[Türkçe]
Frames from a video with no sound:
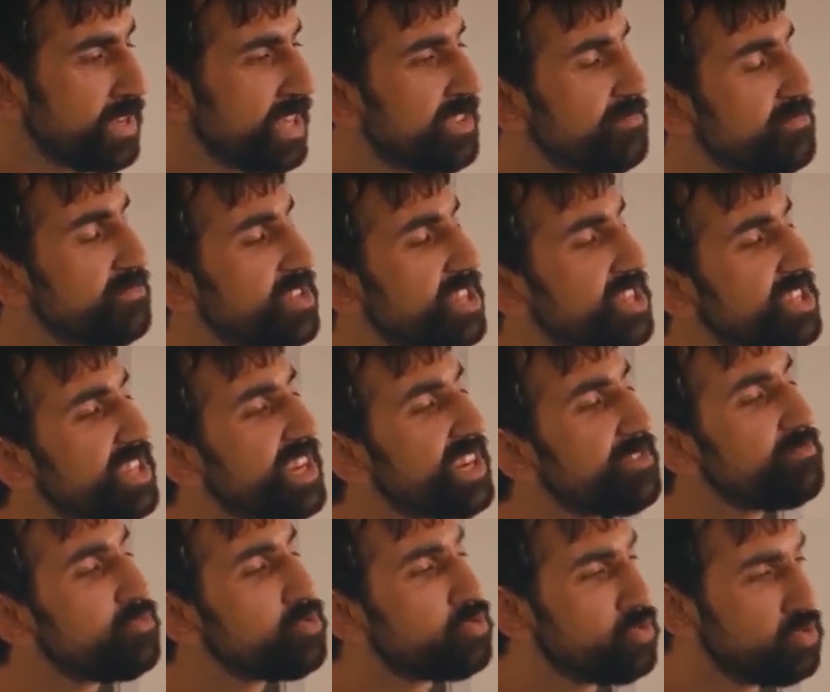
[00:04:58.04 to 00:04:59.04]
Benim
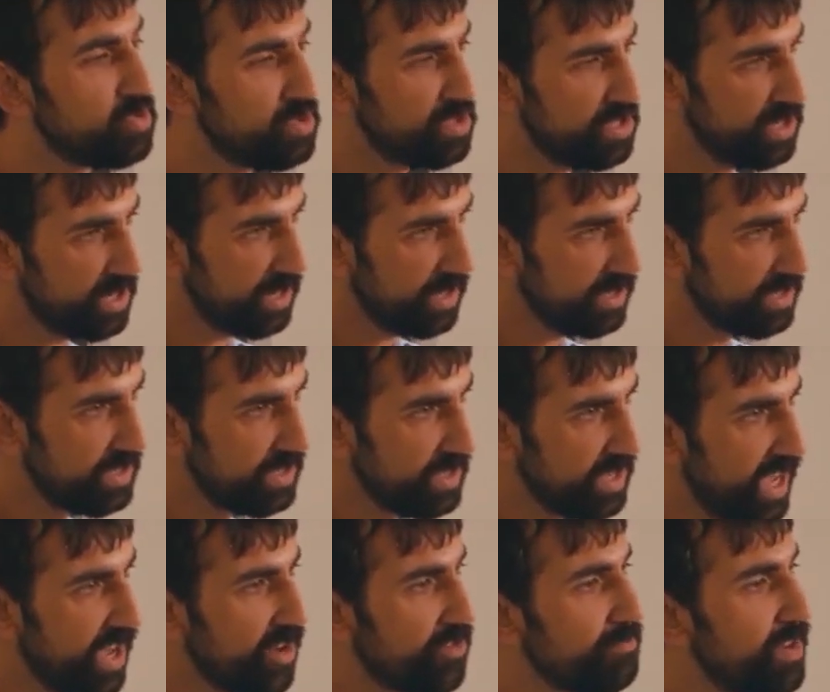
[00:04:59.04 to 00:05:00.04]
cezam 300 lira.
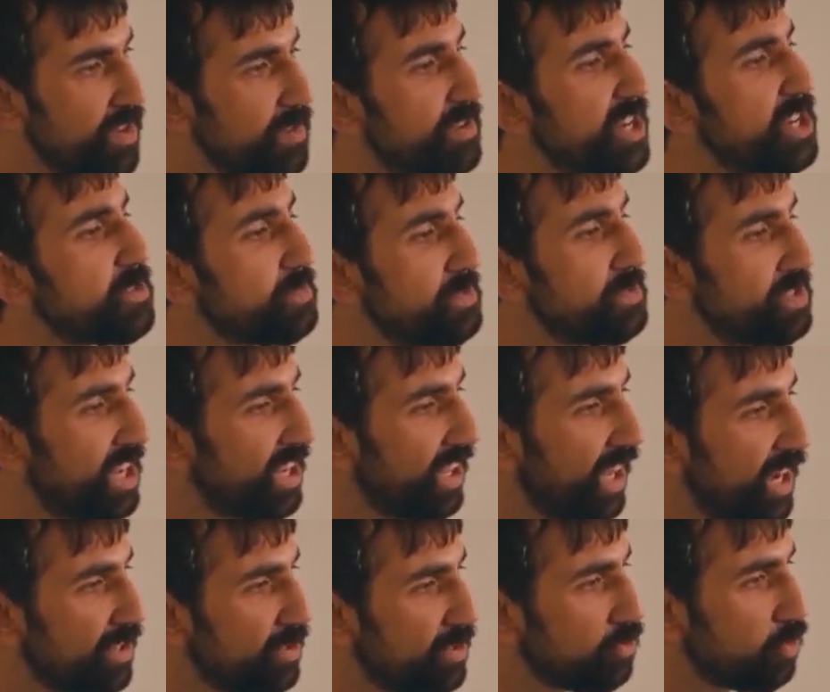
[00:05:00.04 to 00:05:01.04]
Evime 5000
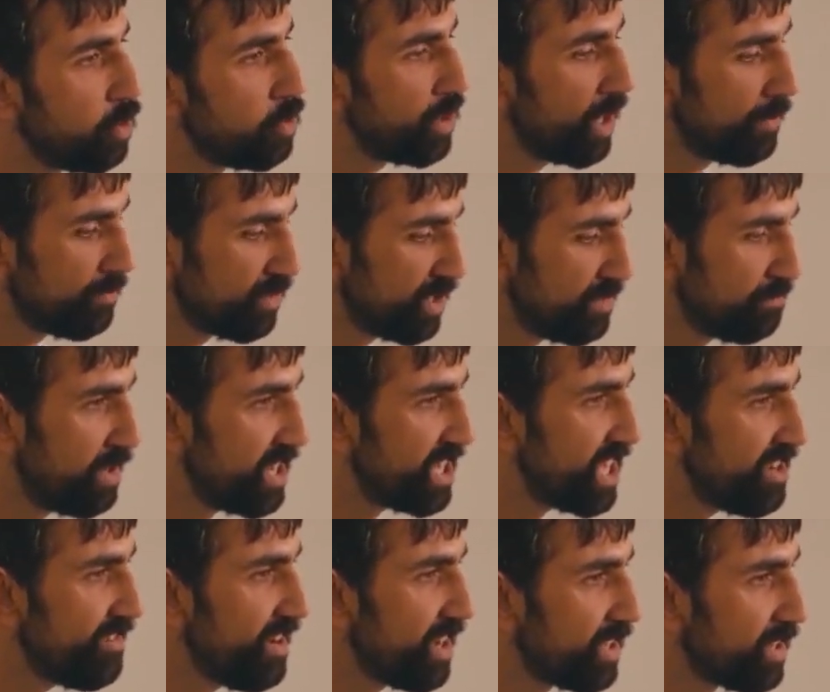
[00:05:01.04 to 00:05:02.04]
liralık haciz göndermişsin
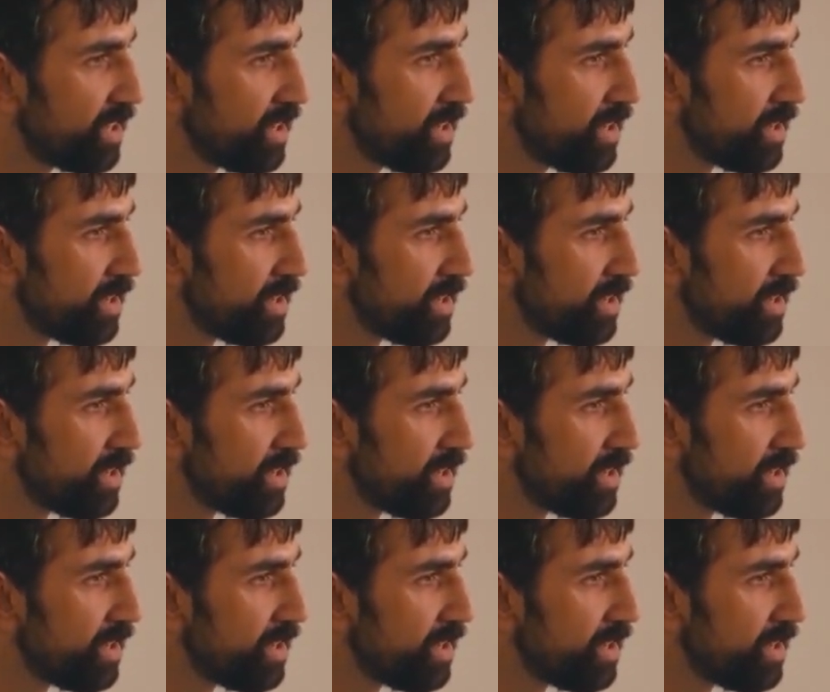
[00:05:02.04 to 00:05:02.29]
pezevenk.